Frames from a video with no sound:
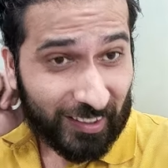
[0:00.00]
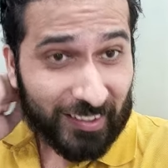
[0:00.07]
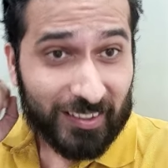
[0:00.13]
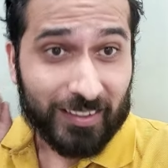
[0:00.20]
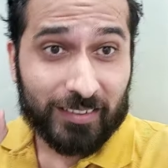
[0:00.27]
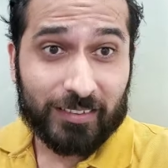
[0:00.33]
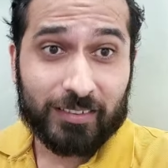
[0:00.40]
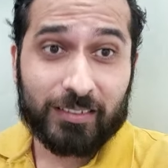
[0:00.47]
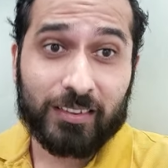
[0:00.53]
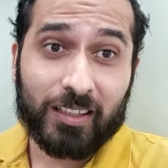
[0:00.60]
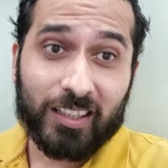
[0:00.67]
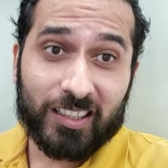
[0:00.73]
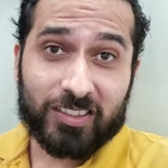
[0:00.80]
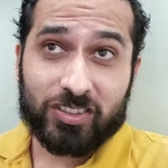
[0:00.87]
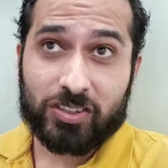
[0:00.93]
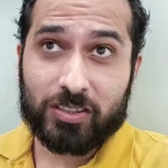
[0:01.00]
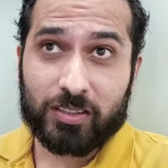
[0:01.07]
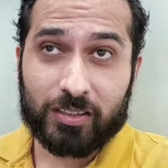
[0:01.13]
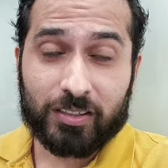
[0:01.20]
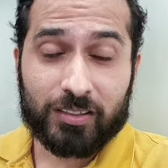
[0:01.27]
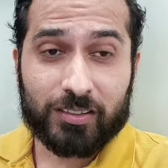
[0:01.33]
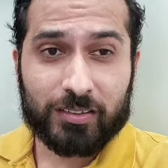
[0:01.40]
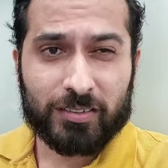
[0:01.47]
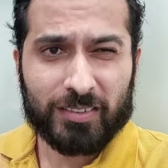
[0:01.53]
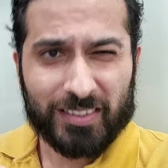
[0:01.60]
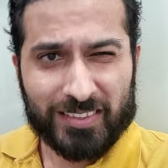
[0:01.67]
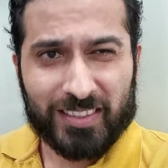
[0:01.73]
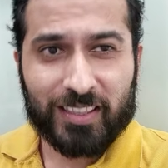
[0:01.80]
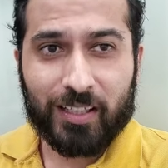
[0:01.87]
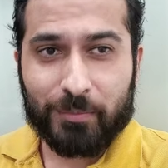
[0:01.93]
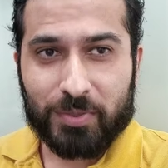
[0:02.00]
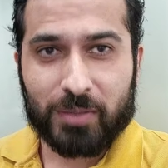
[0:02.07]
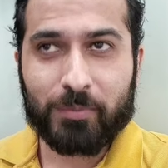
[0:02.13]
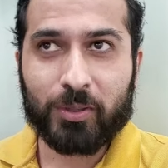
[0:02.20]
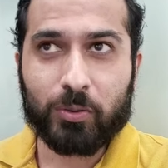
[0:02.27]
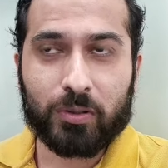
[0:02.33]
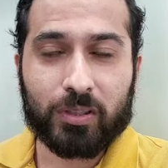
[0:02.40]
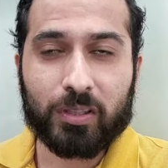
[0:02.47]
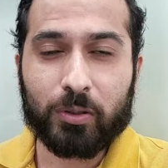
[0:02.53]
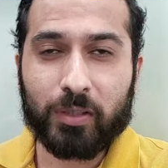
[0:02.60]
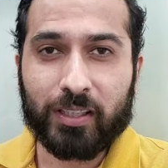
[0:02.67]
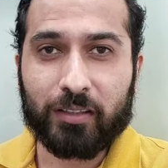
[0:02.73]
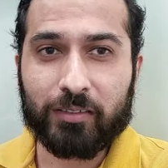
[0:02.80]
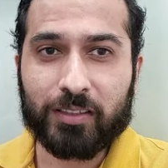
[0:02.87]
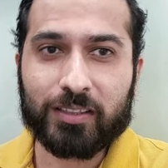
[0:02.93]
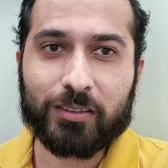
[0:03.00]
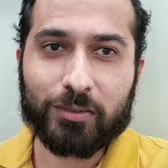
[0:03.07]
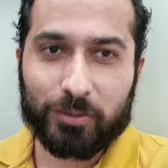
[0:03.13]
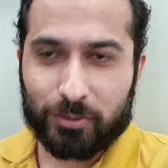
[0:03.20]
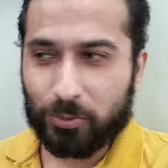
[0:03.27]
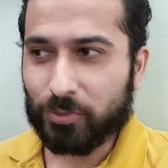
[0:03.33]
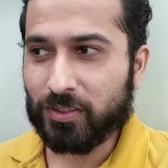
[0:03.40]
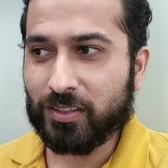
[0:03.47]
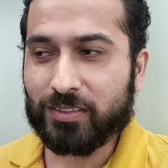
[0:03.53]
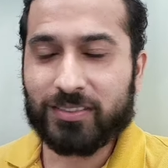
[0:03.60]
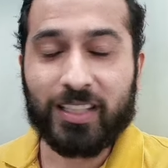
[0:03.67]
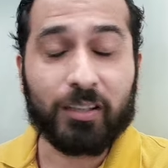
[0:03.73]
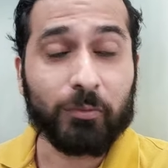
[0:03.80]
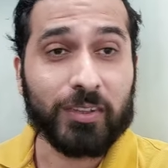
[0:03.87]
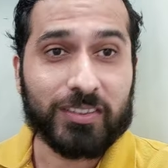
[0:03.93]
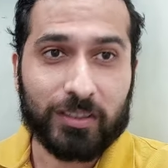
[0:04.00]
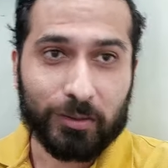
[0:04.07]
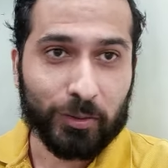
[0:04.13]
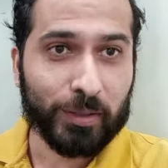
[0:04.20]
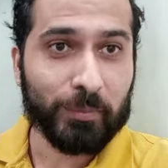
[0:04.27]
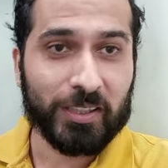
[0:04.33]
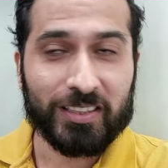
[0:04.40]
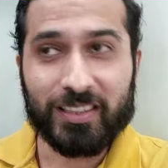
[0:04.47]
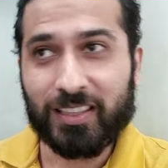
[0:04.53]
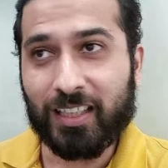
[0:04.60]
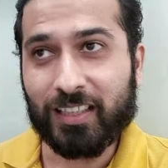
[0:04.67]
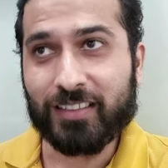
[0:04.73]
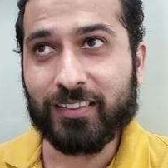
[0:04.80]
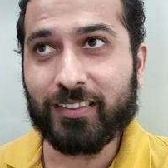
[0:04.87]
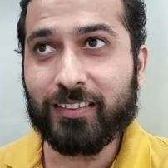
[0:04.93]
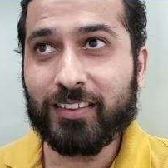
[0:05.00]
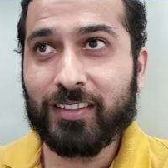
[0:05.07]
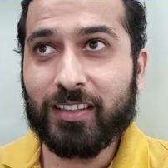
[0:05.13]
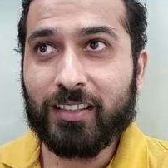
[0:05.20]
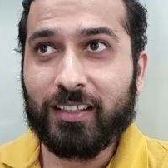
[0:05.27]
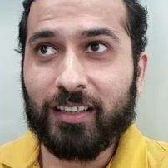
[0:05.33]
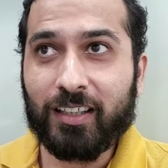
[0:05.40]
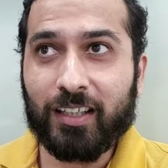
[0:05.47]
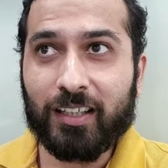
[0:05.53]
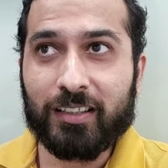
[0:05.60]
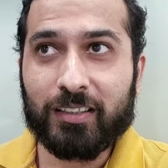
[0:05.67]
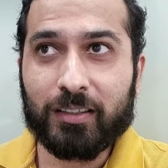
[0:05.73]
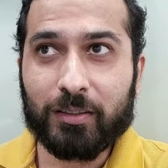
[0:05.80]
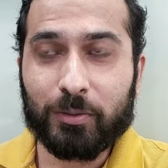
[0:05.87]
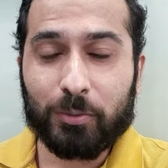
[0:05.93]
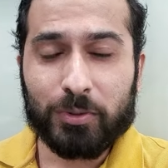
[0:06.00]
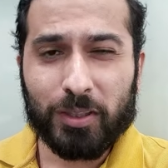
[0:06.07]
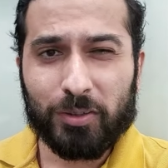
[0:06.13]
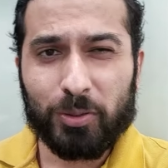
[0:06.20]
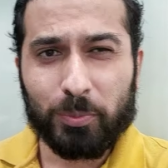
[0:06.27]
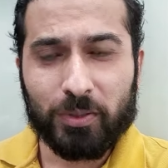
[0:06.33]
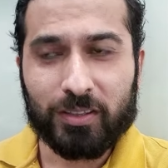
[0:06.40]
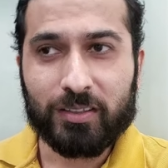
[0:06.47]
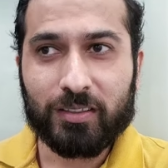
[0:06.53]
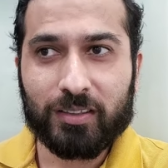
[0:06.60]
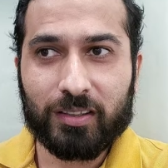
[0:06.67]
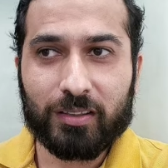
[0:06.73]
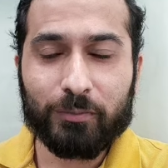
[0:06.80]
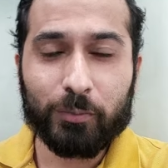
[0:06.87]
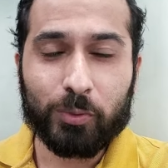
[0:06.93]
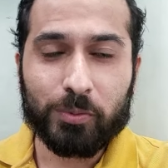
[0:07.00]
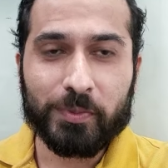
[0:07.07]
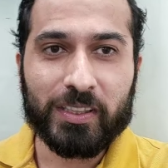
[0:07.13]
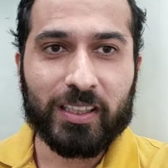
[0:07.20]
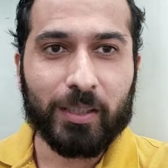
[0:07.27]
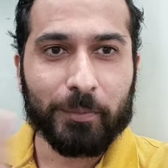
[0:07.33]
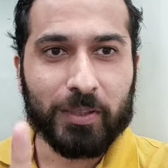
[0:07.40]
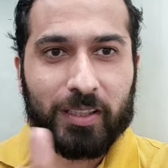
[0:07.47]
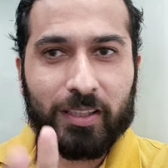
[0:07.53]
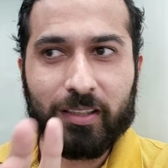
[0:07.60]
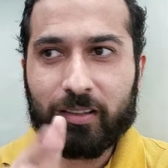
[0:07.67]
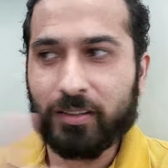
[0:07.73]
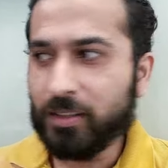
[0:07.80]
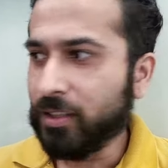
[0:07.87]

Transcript: एंड uh, आज uh, किसी काम से मैं गुड़गांव आया हुआ था तो सोचा सांगवान सर को एक बार ही दिखा लेते एंड uh, उनके जो ब्रदर हैं वो भी आपके